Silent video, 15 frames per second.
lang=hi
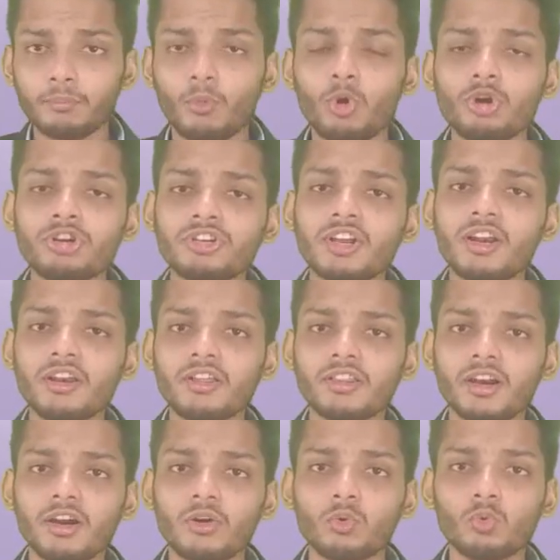मोस्टर
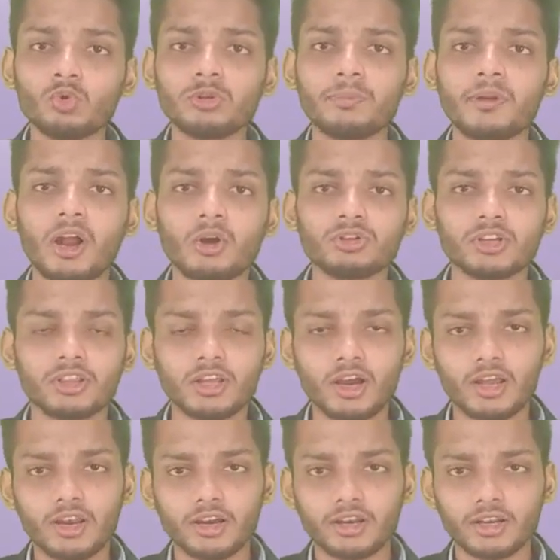लिजर्ट ऊत बिलाव जैसे
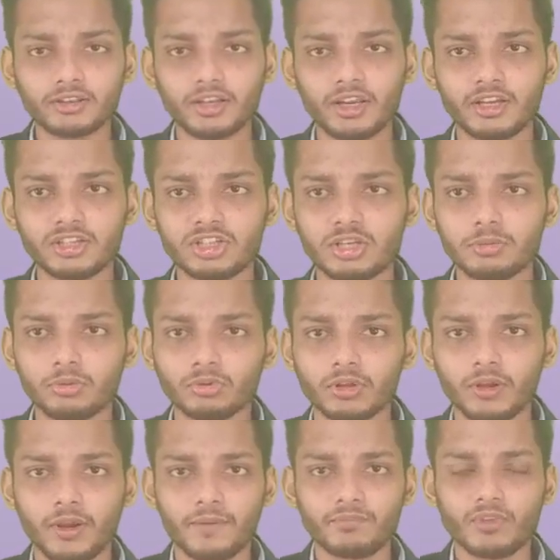अलग अलग तरह के जीव
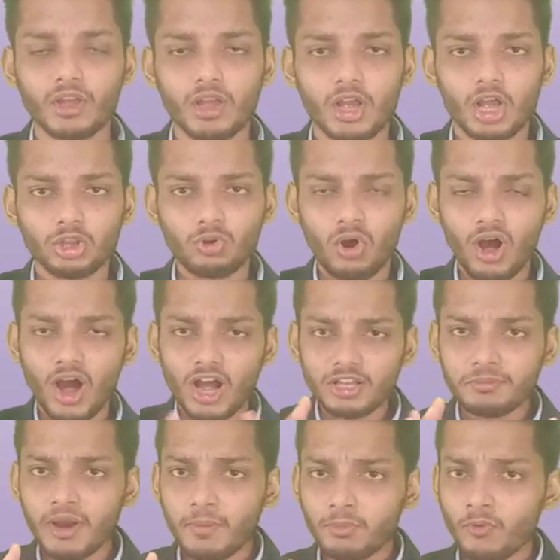होते हैं तो
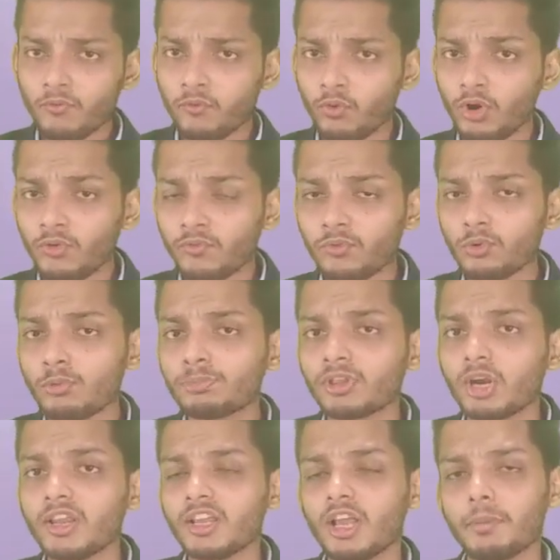आज मैं आपको फुल प्रूफ
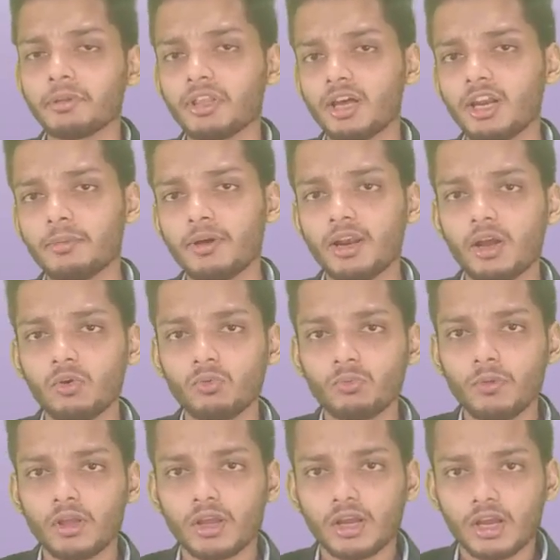तरीके बताने वाला हूं
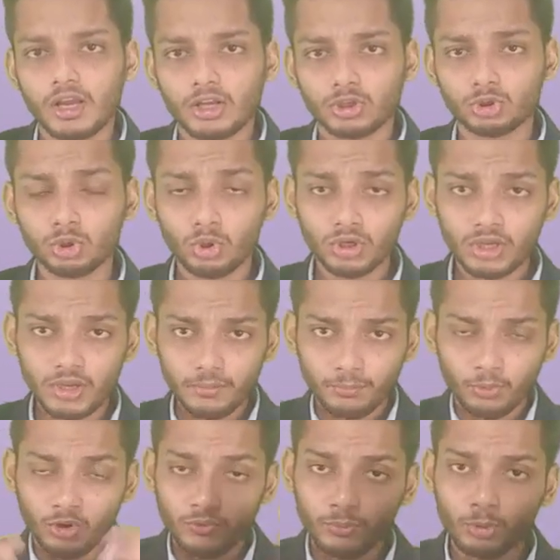जो कि
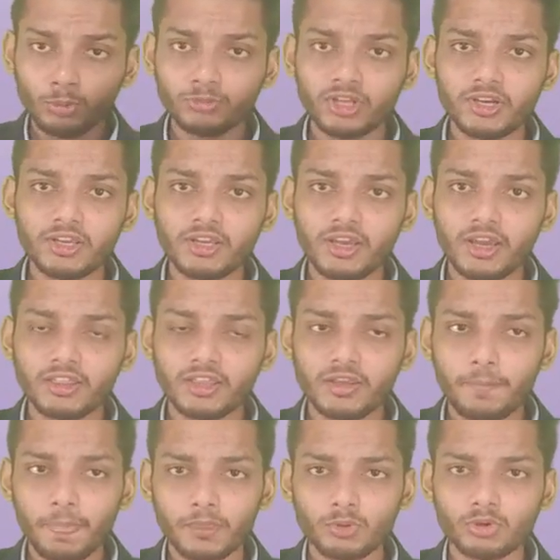फुल प्रूफ तरीके
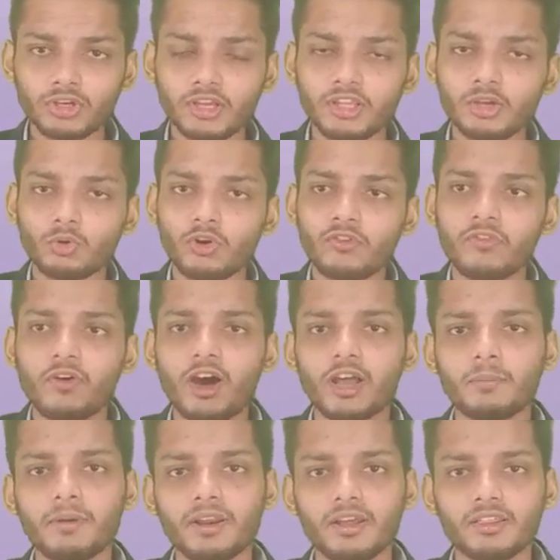ऐसे जो कि यदि कोई
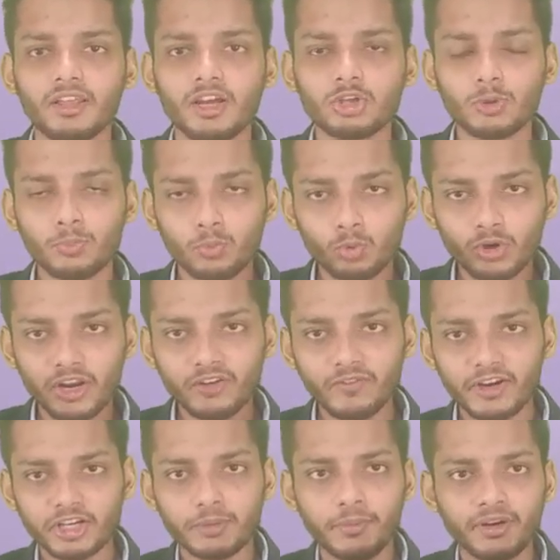फार्मर ऐसा है जो पूरा
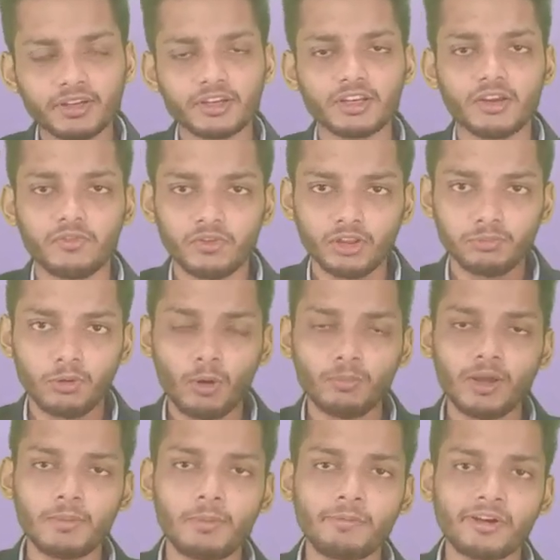इन्वेस्टमेंट करके फिश फार्म
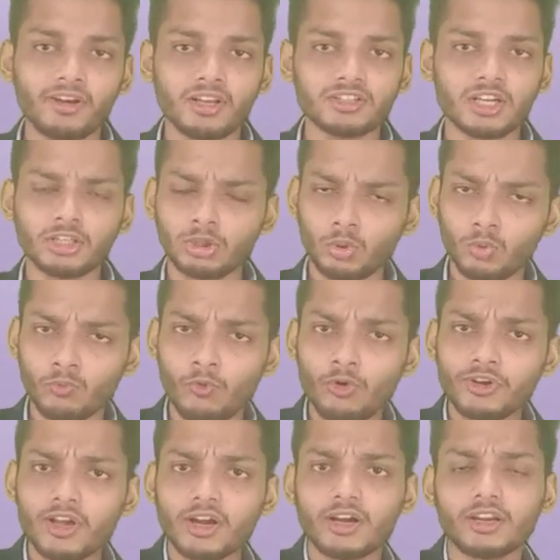डेवलप करना चाहता है तो
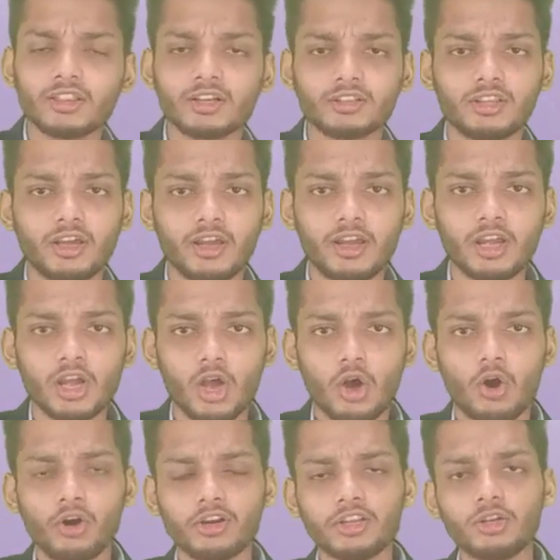वो क्या कर सकता है
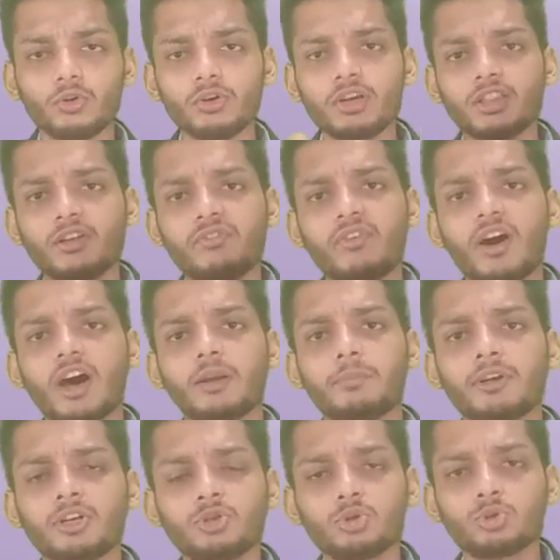और यदि कोई ऐसा
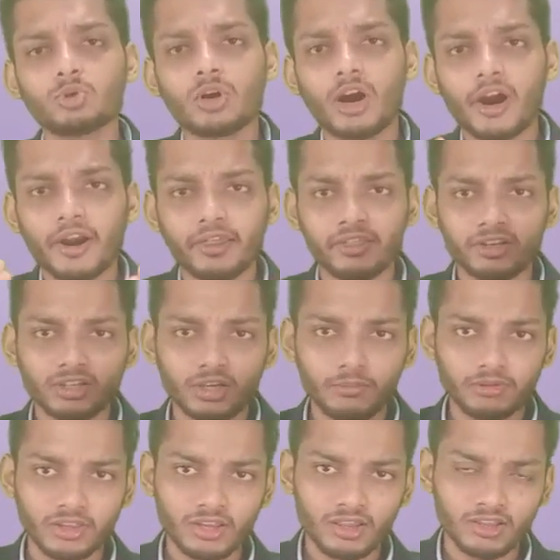फार्मर है जो जुगाड़
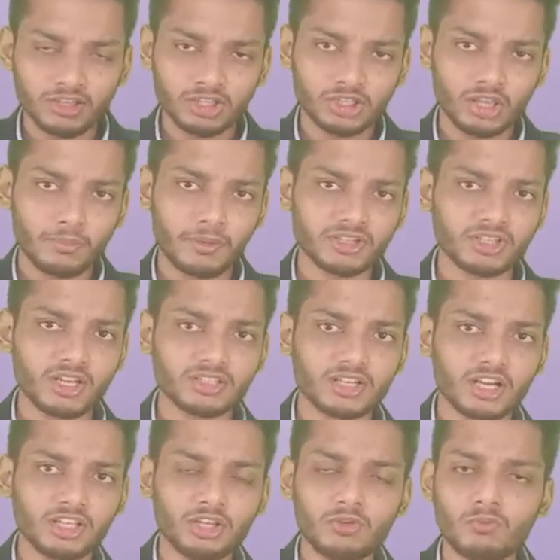सिस्टम से इस चीज़ से बचना
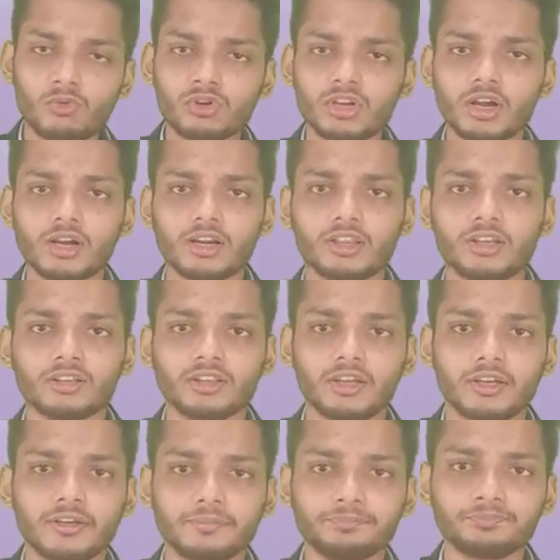चाहता है तो वो क्या कर
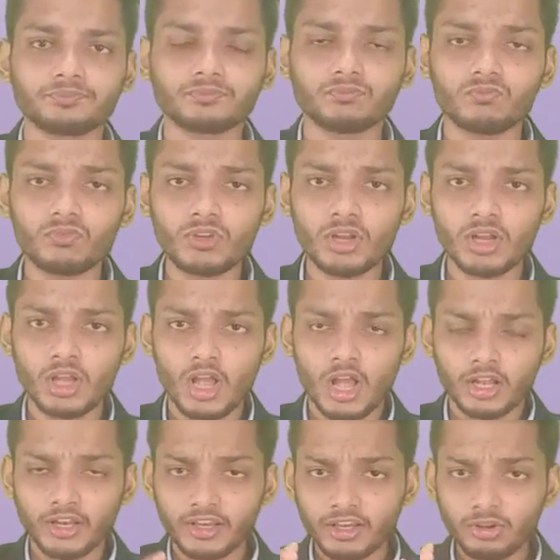सकता है
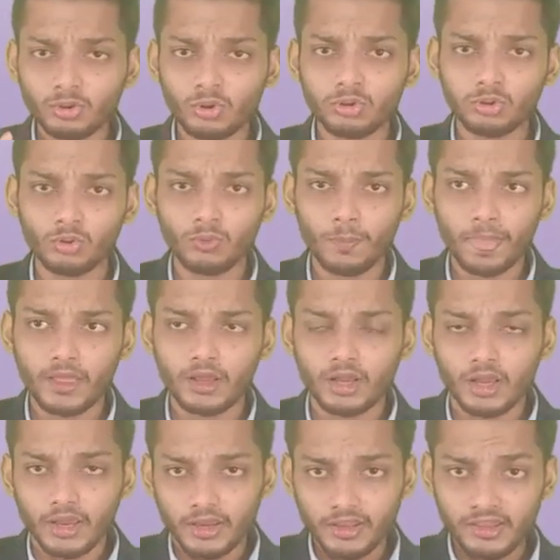लेकिन दोस्तों
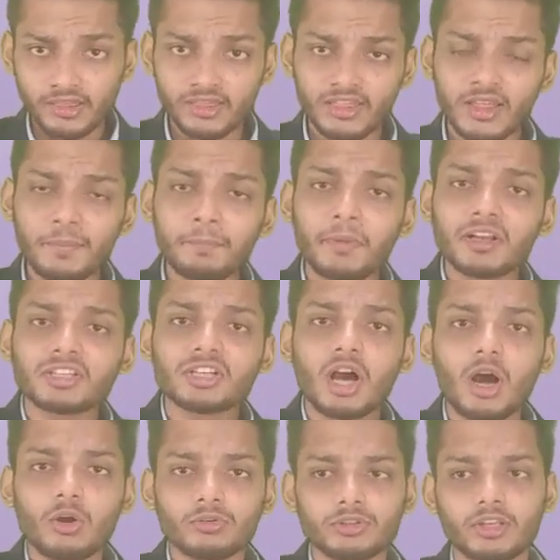इनसे
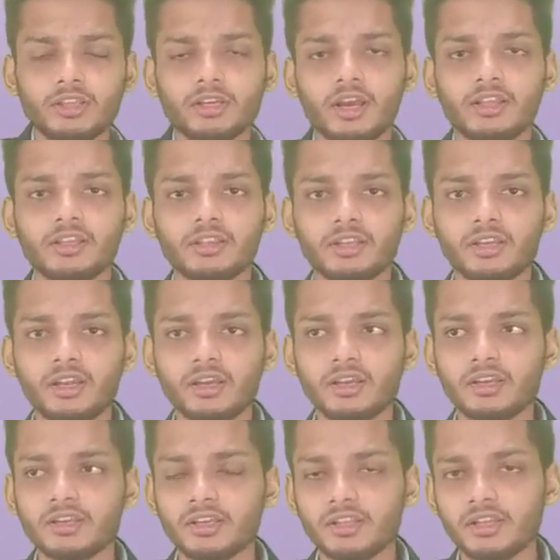बचाव जैसे कह देते हैं ना
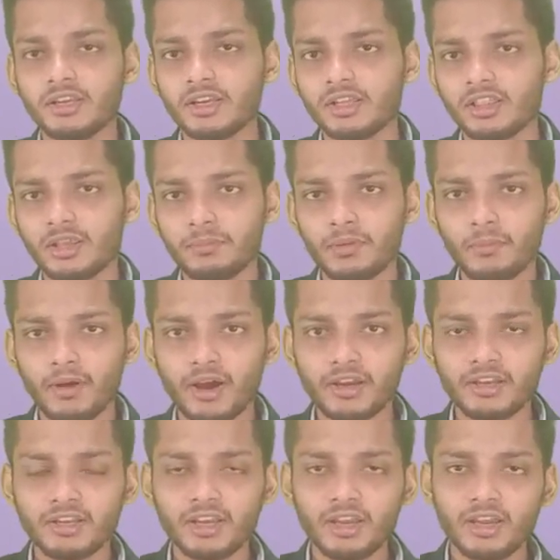कि यदि किसी
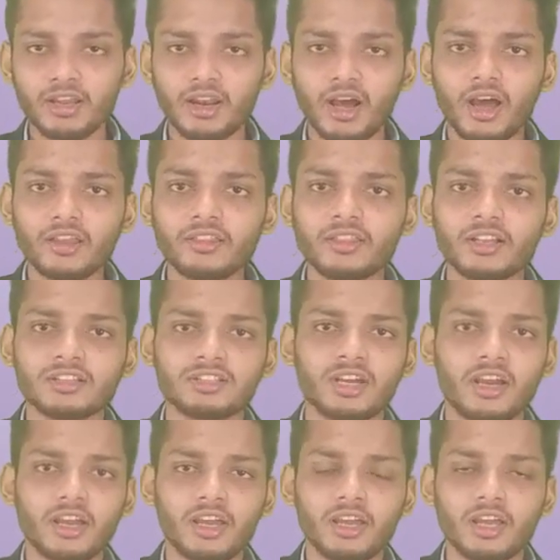बीमारी के इलाज से
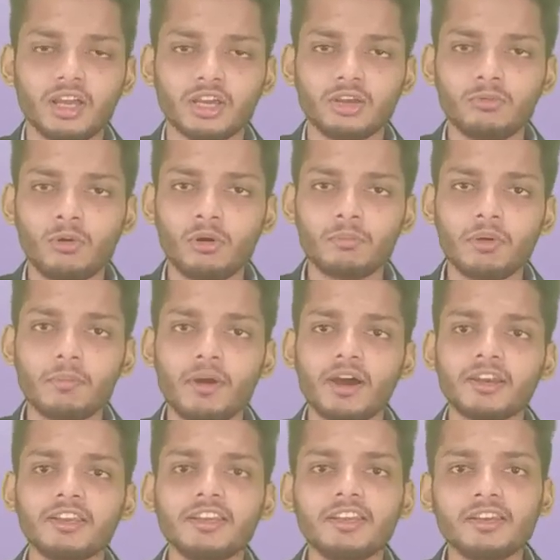अच्छा है कि वो
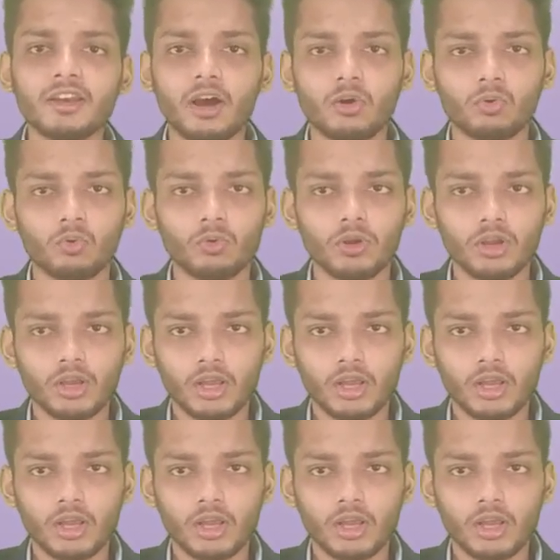बीमारी ही ना हो